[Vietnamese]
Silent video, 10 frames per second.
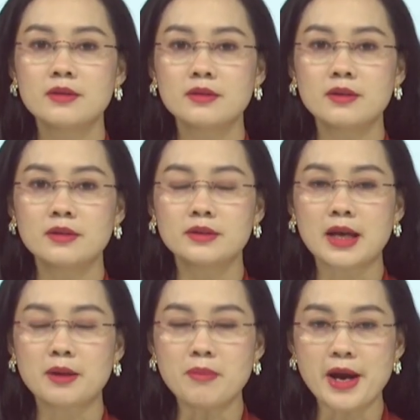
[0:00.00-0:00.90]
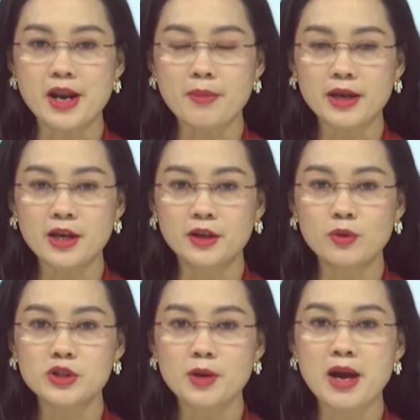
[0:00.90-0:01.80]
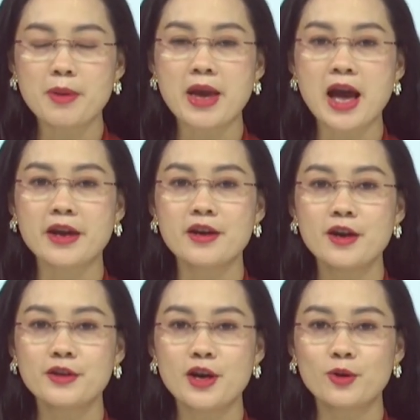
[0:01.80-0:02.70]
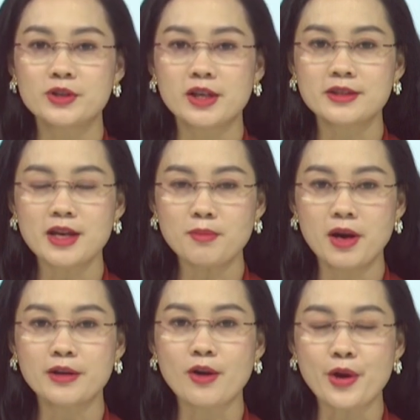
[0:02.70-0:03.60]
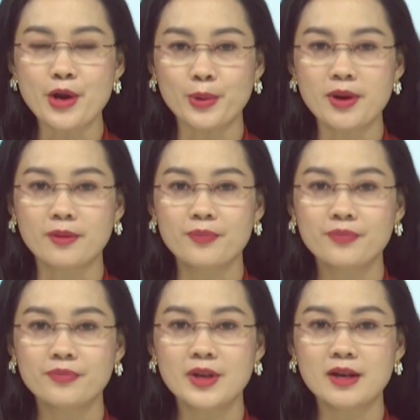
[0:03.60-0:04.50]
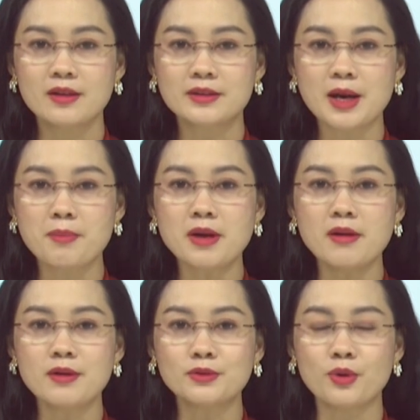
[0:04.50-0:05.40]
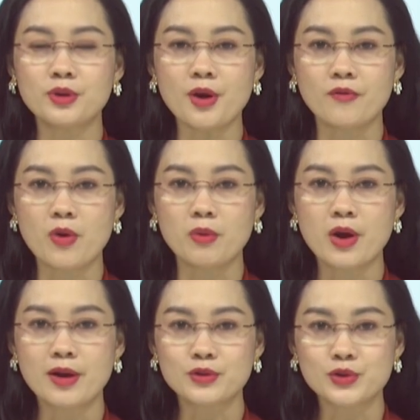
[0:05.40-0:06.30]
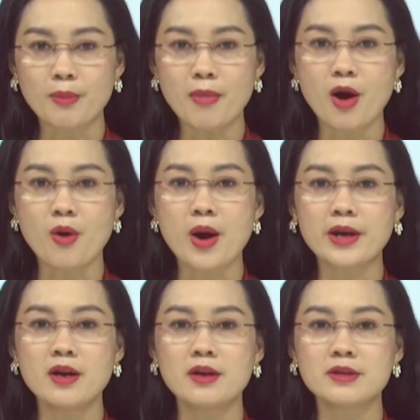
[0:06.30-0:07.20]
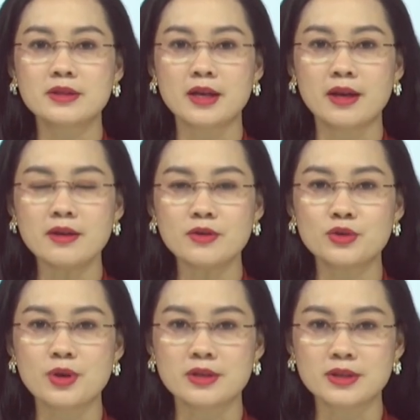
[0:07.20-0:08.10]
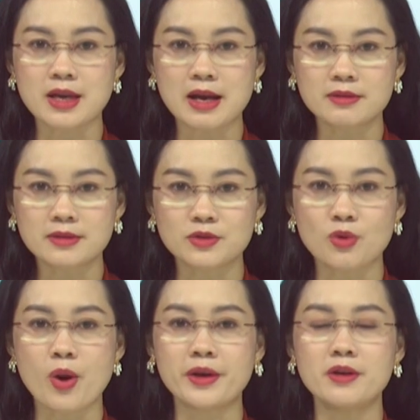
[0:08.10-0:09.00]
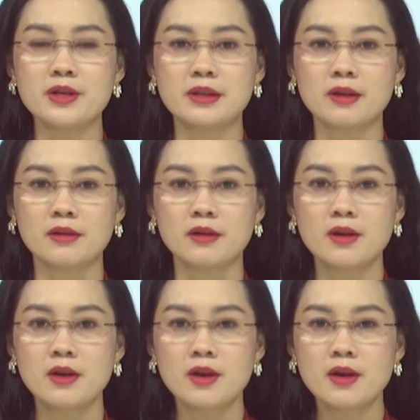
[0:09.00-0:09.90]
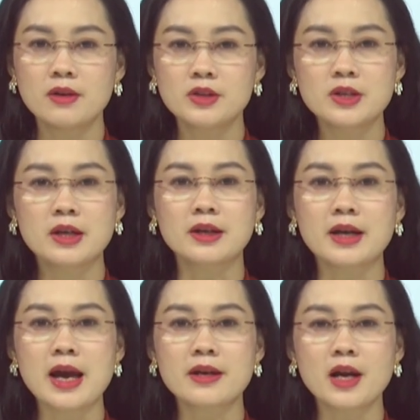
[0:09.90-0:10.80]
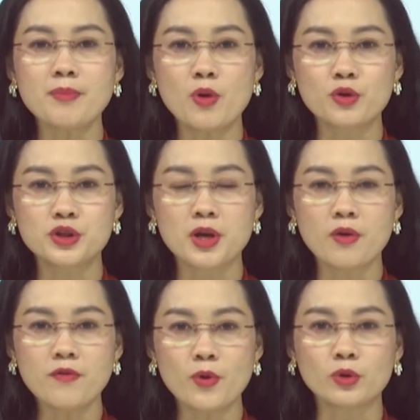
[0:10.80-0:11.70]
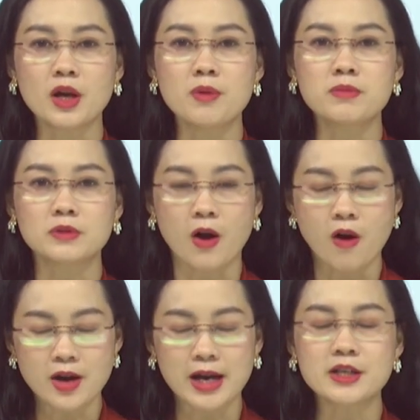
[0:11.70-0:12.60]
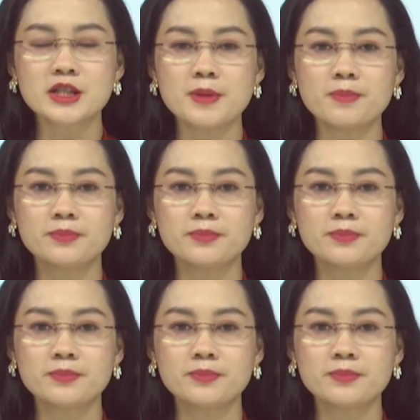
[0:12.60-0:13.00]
Từ tháng bảy năm hai nghìn không trăm hai mươi hai, nhiều chính sách mới có hiệu lực như tăng mức lương tối thiểu vùng, xóa bỏ hóa đơn giấy chuyển sang sử dụng hóa đơn điện tử, triển khai cấp hộ chiếu phổ thông có gắn chip.